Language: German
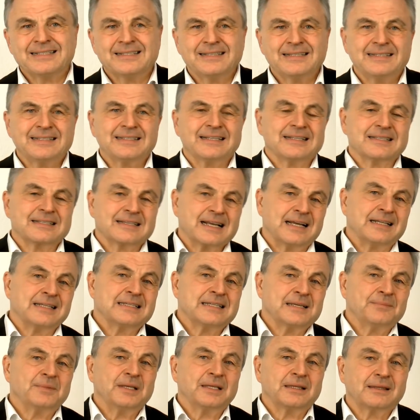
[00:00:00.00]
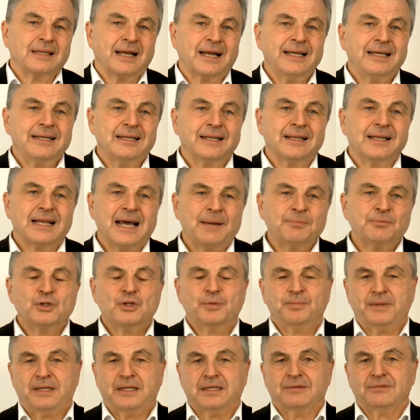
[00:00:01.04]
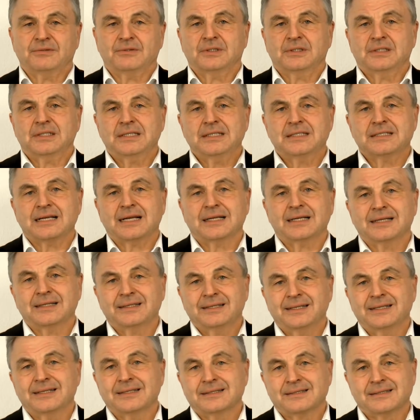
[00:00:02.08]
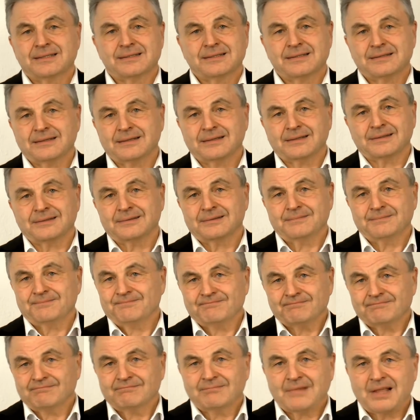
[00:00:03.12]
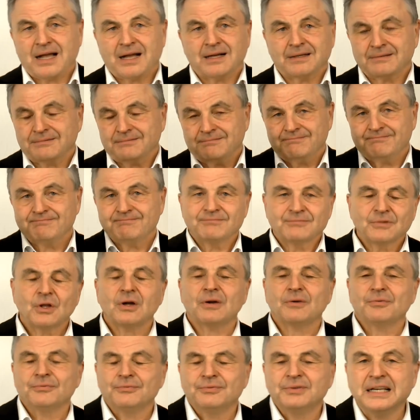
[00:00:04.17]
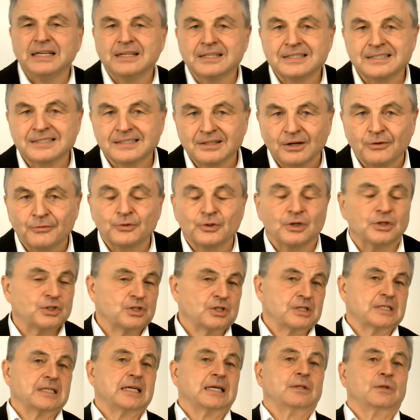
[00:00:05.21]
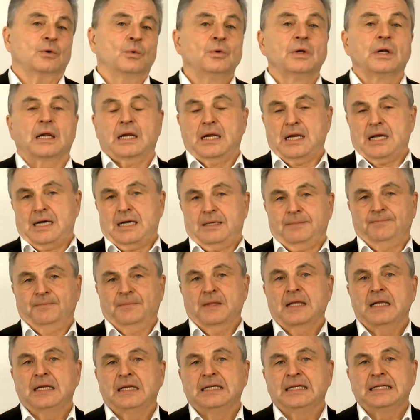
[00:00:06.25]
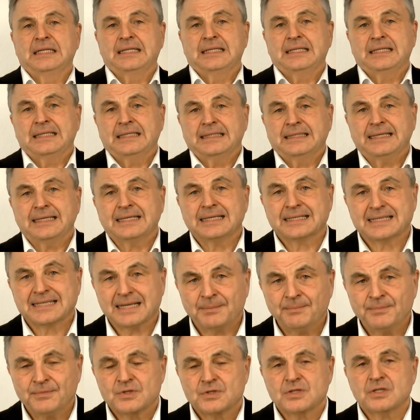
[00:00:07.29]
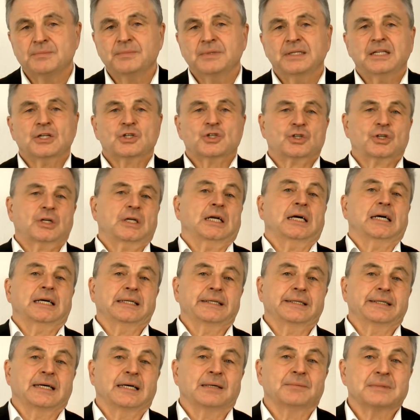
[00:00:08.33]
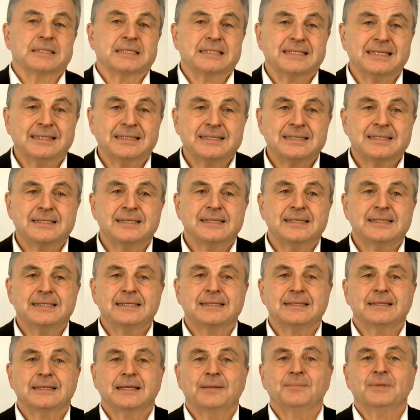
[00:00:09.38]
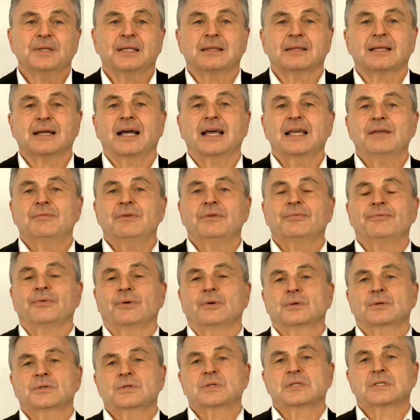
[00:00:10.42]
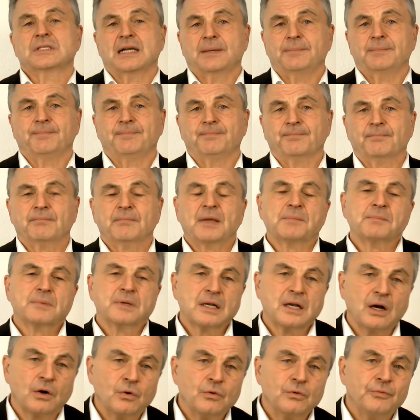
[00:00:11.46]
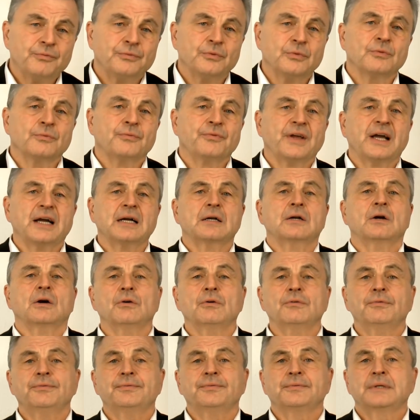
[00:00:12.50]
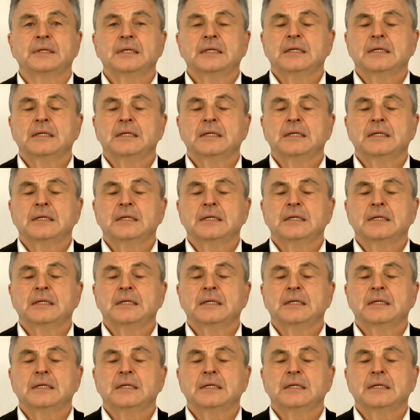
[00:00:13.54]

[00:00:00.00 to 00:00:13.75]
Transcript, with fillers: sich das Ganze im Detail dann abspielen wird, ist allerdings äh, ja noch vieles auf Deutsch gesagt unklar. Die Gesamtsumme der Steuereinnahmen setzt sich im Detail wie folgt zusammen. Beim Kauf und Verkauf